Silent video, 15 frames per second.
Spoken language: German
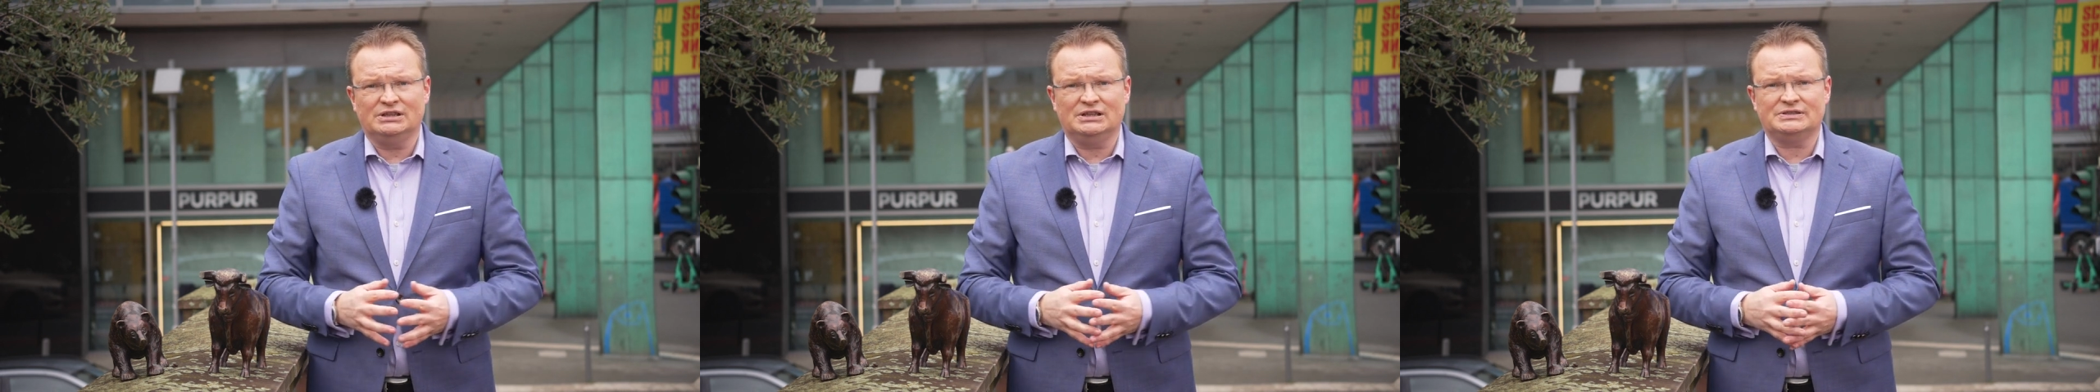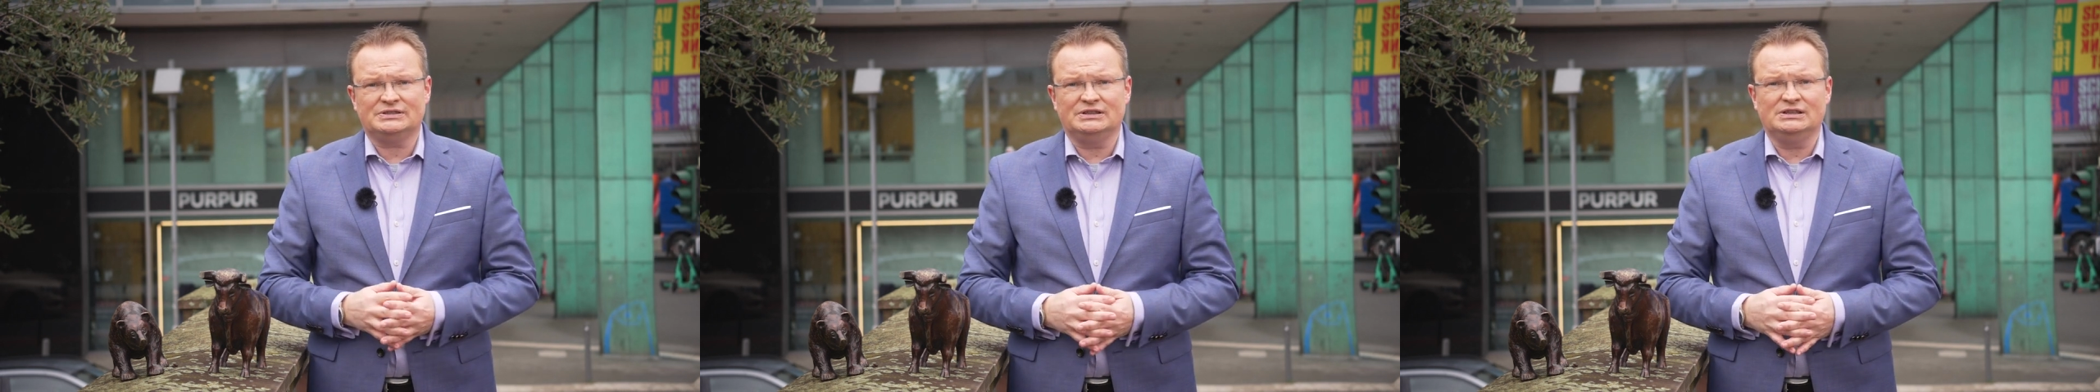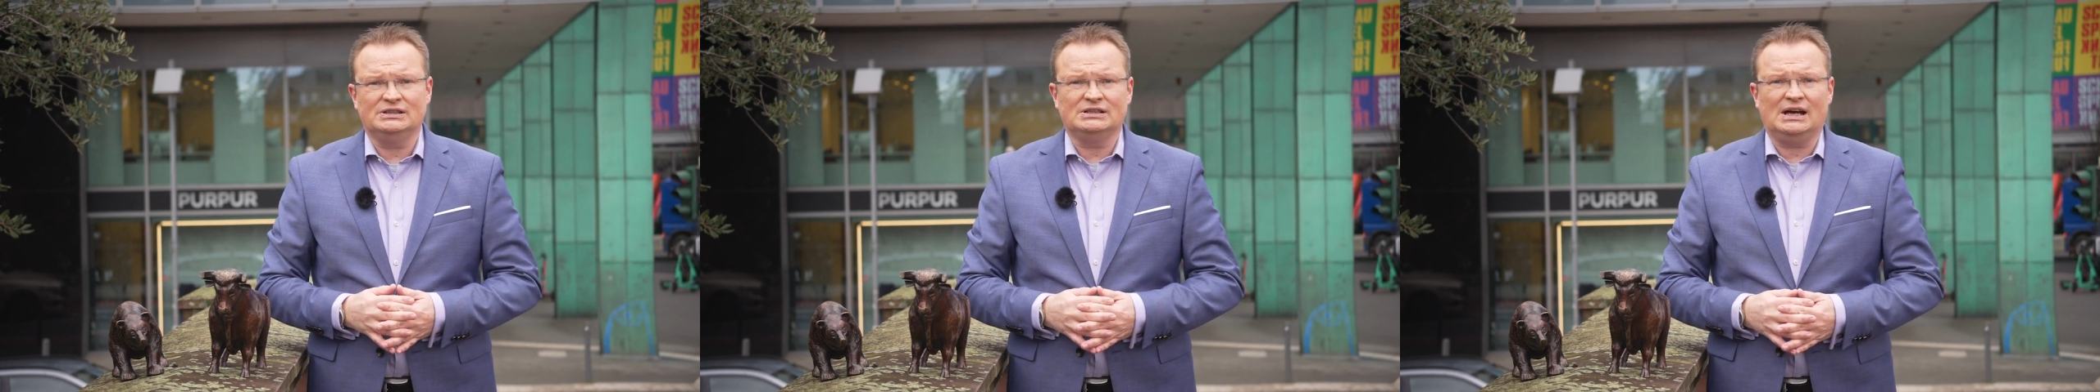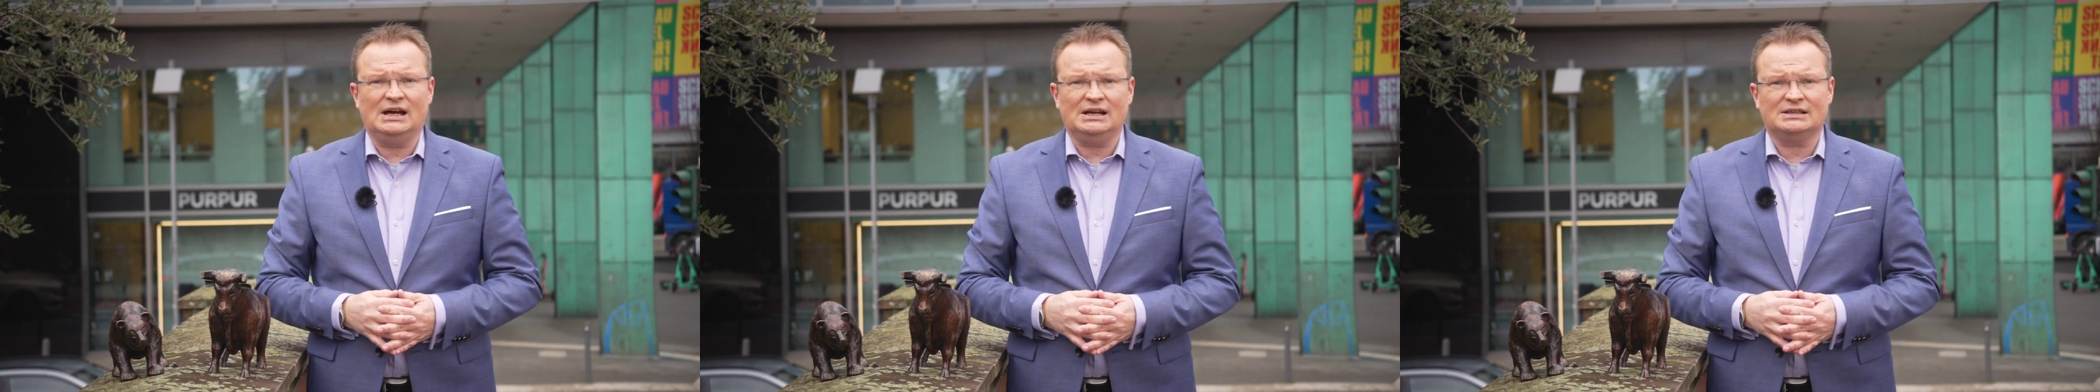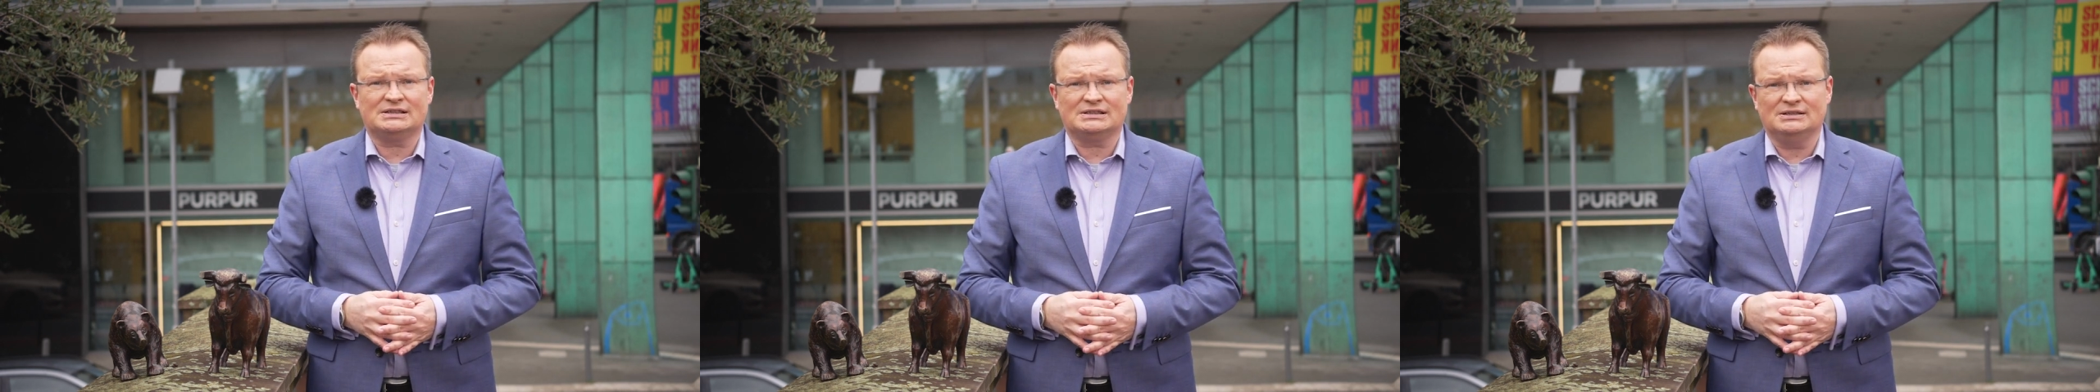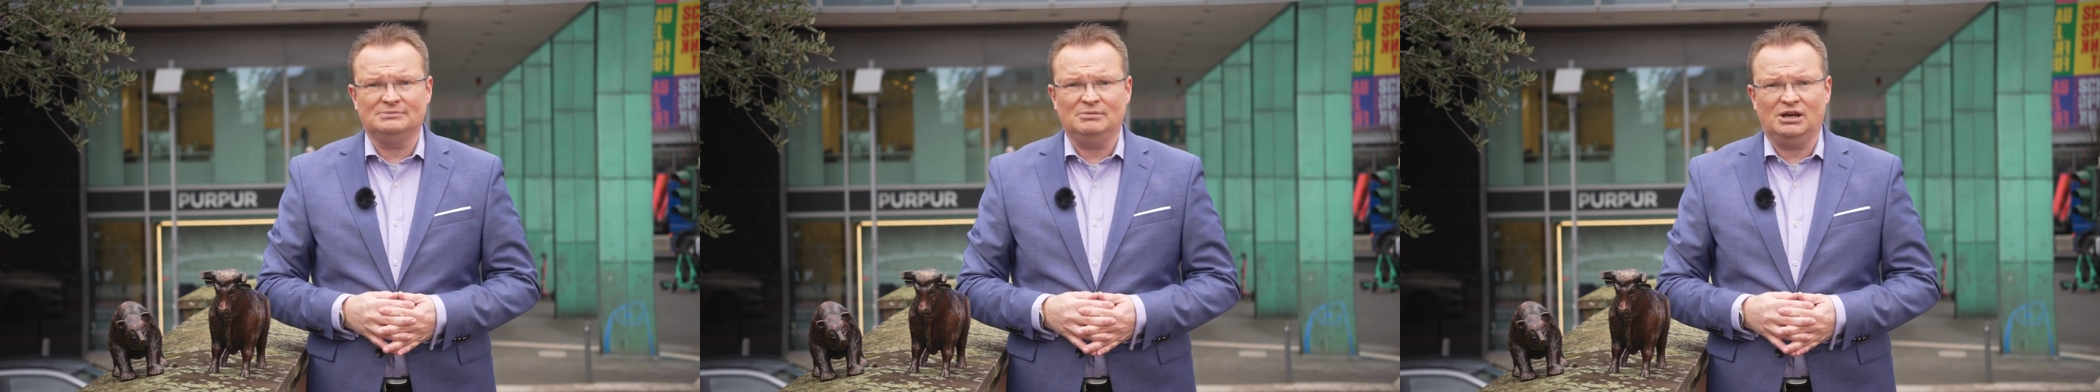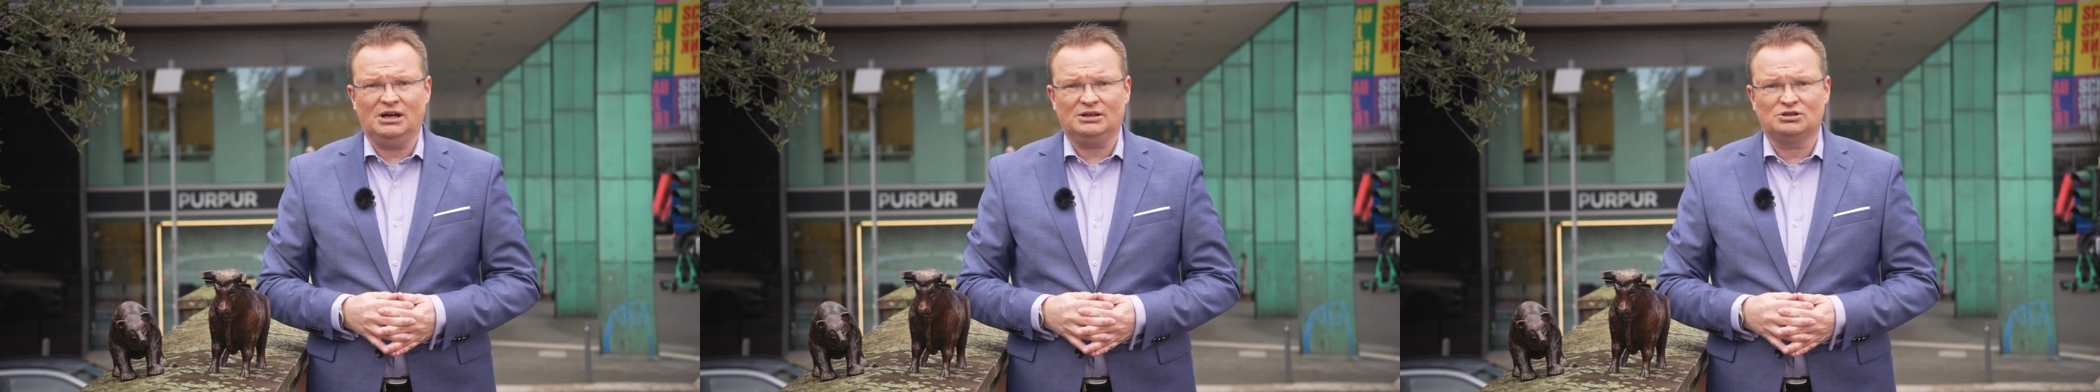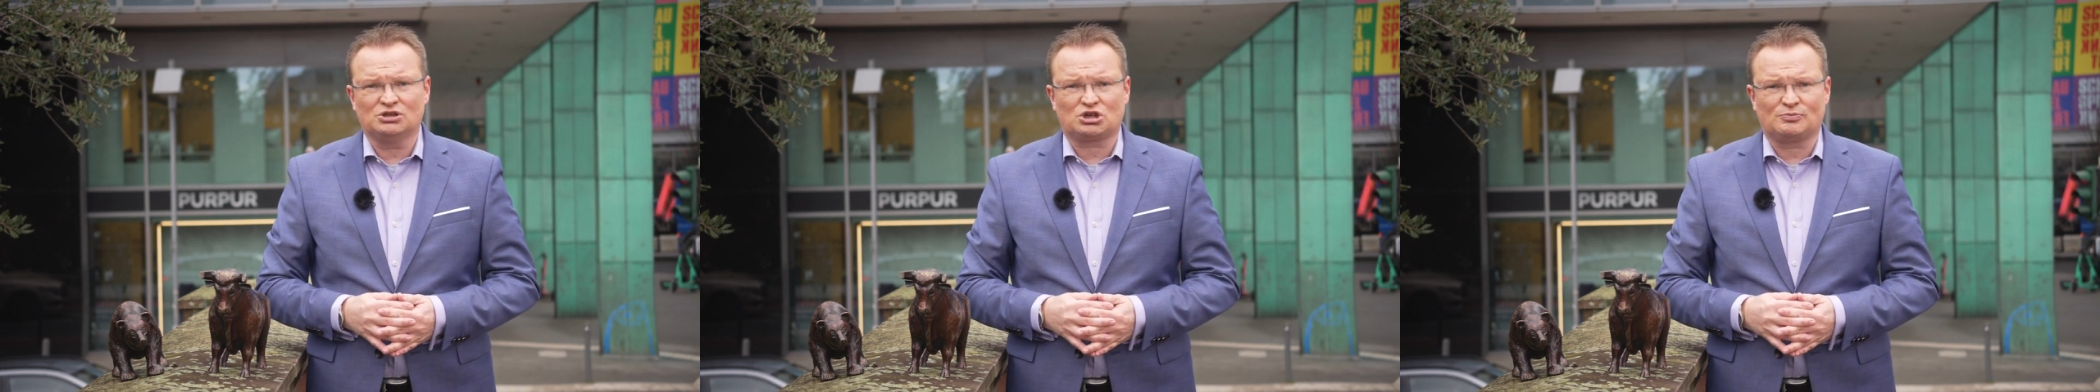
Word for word: dass die Aktienmärkte